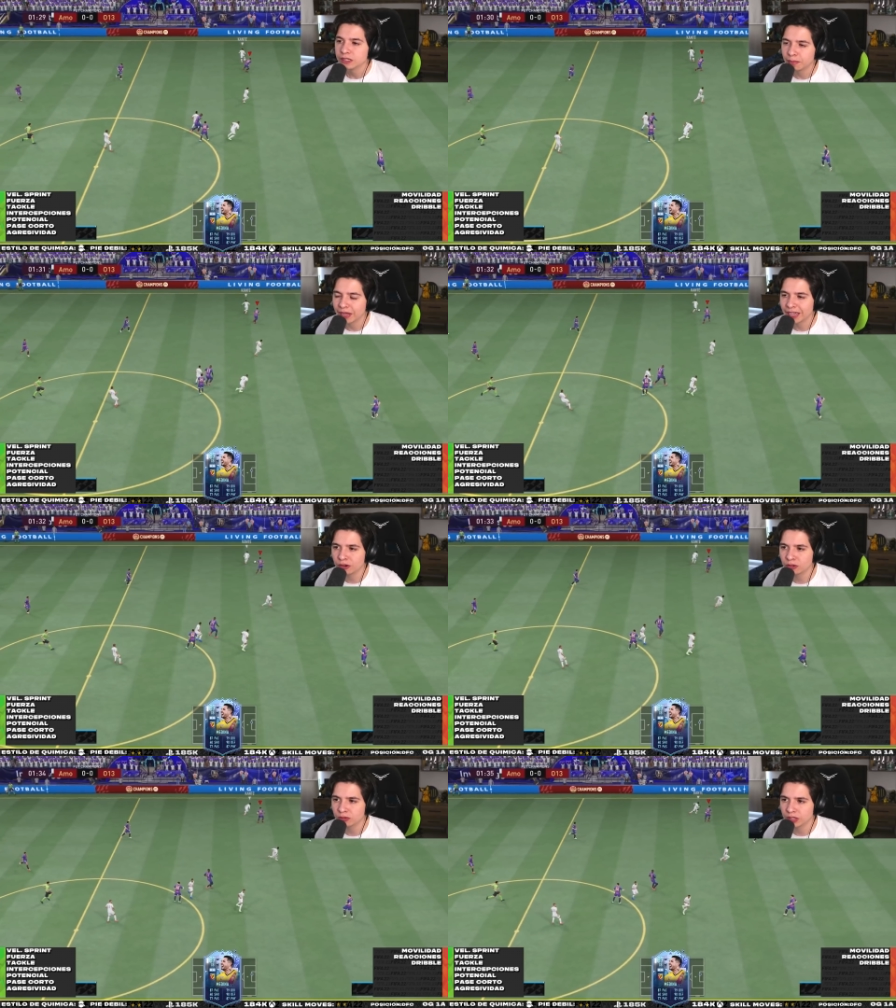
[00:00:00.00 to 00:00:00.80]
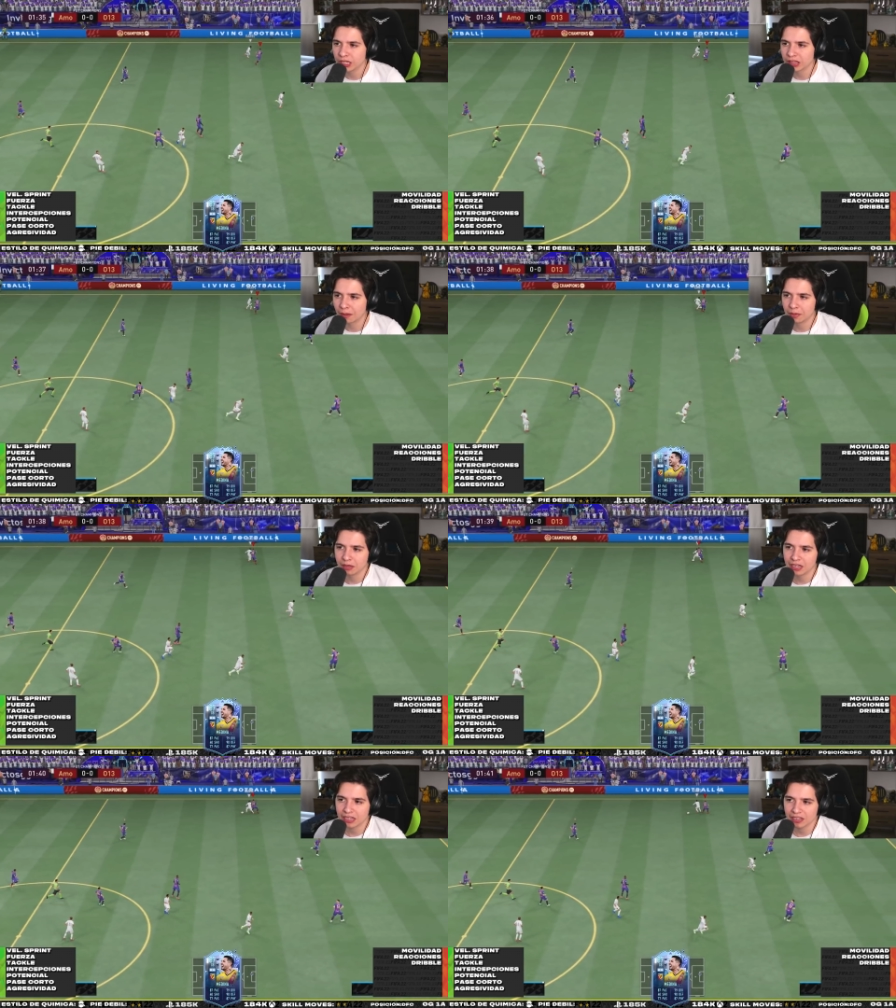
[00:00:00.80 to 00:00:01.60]
pero eh, también
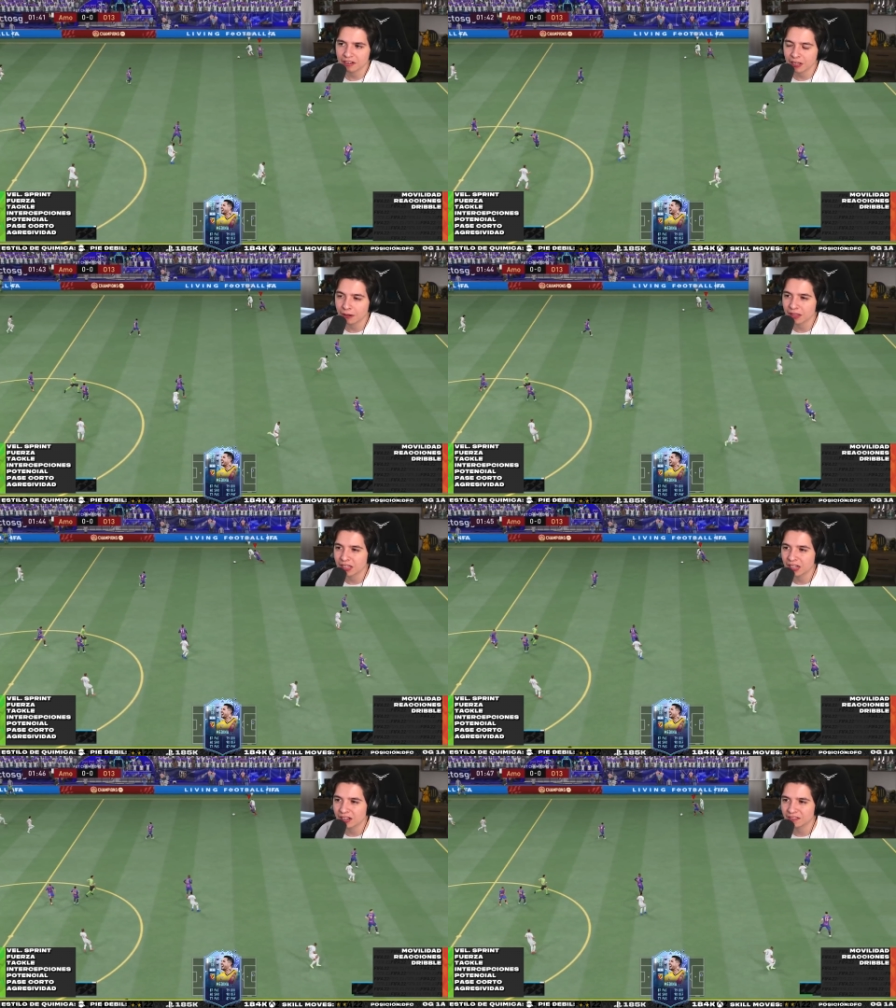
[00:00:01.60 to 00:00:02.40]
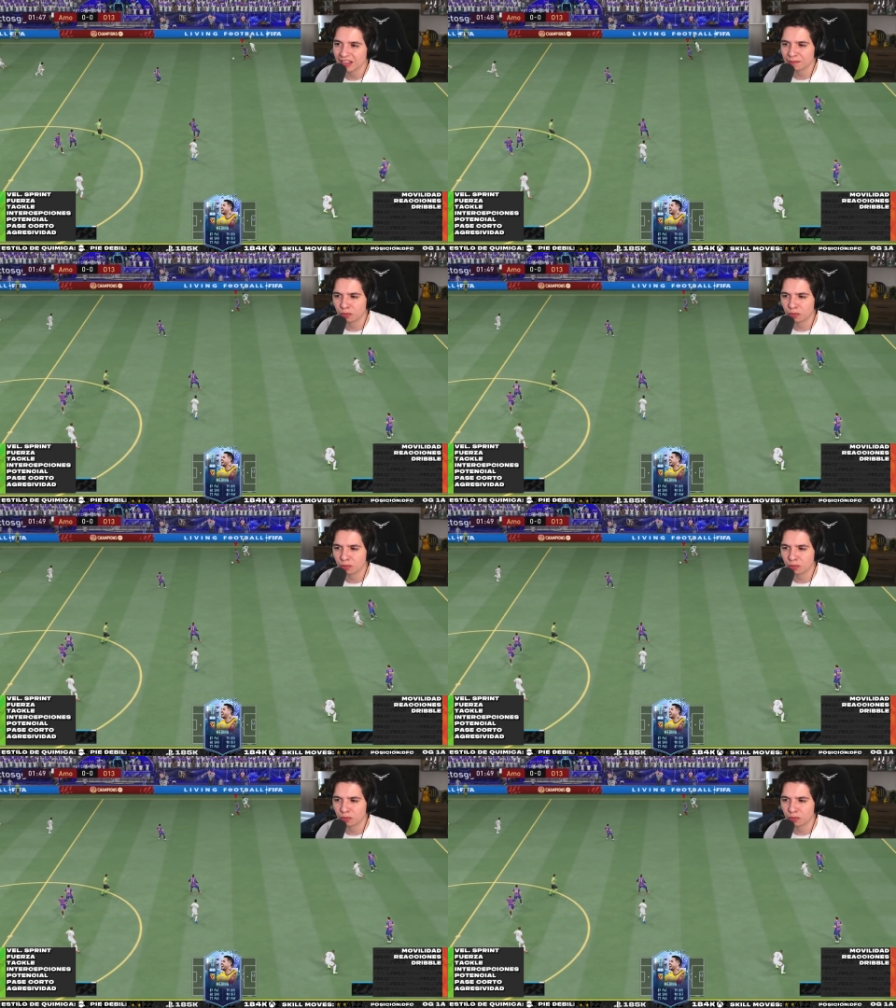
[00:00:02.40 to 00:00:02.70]
hay que decir que va a tener stats,